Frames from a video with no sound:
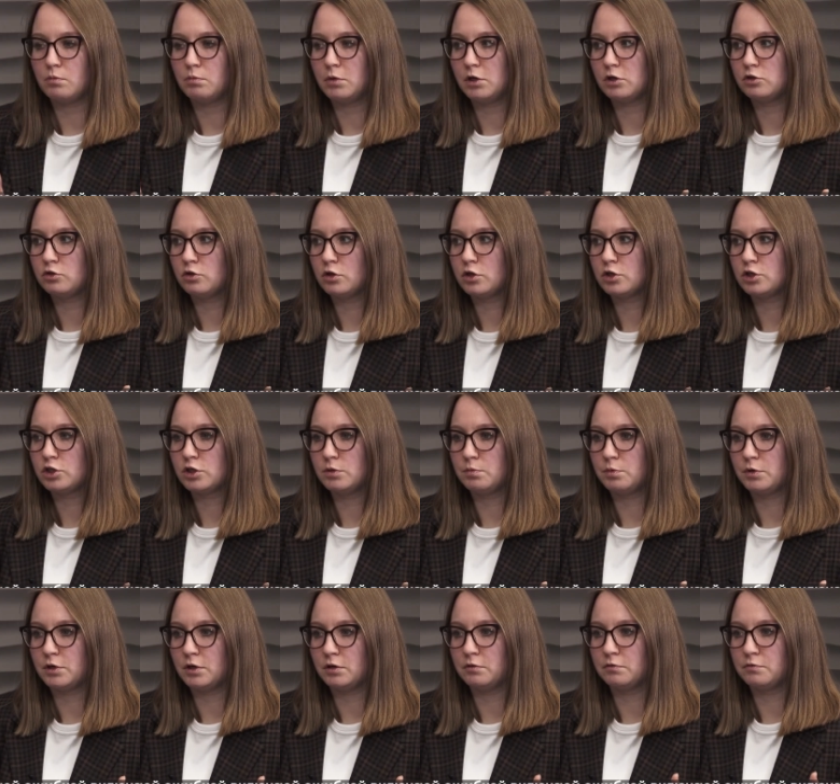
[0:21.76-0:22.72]
большой
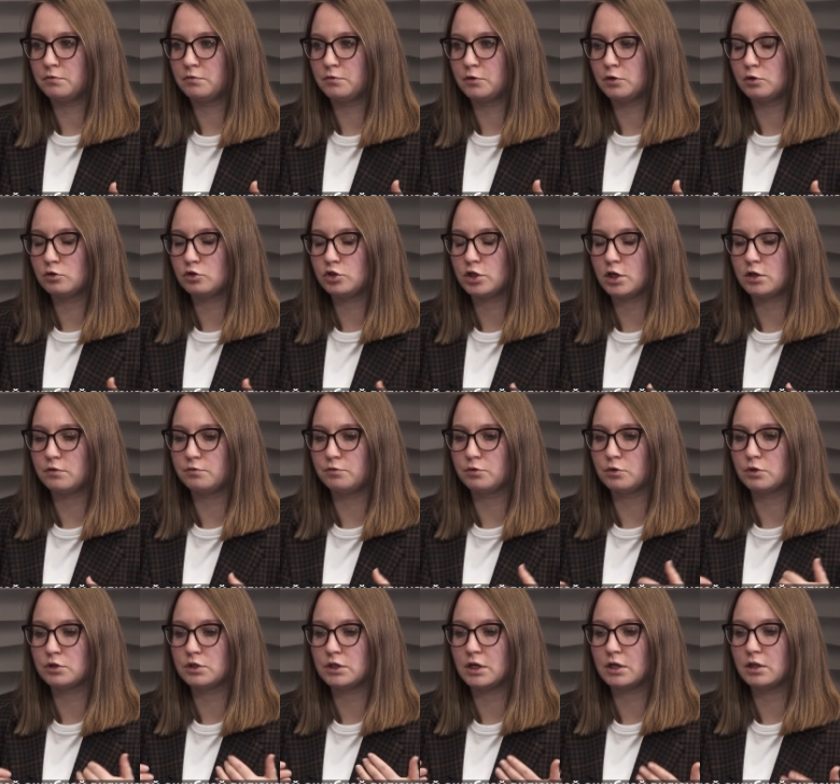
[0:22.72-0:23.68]
ошибкой включать
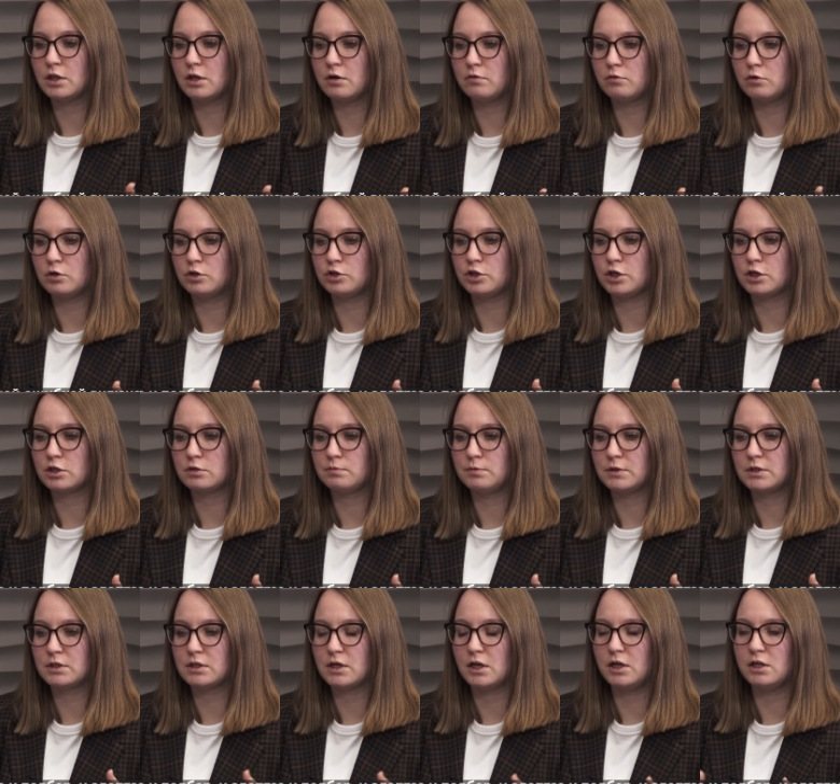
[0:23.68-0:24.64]
функции одного
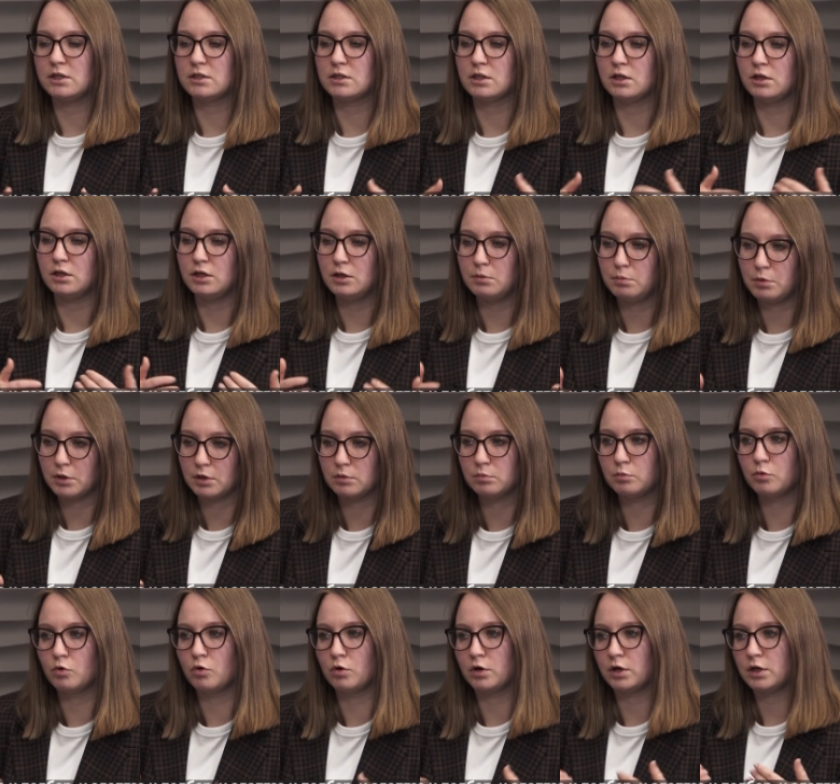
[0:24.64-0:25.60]
HR-специалиста и
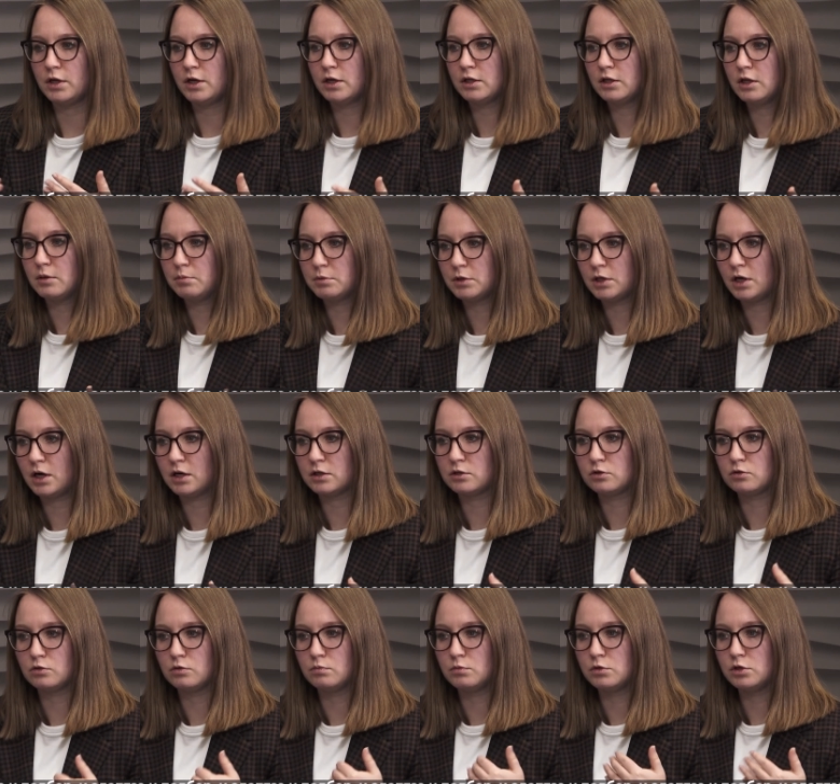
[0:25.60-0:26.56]
подбор, и
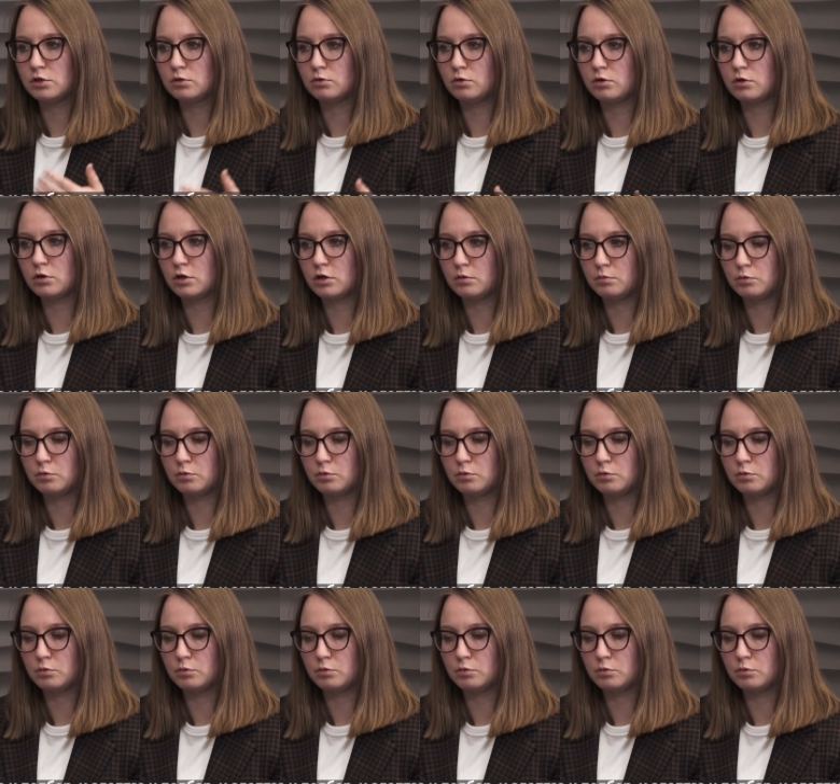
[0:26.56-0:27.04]
адаптацию, и мониторинг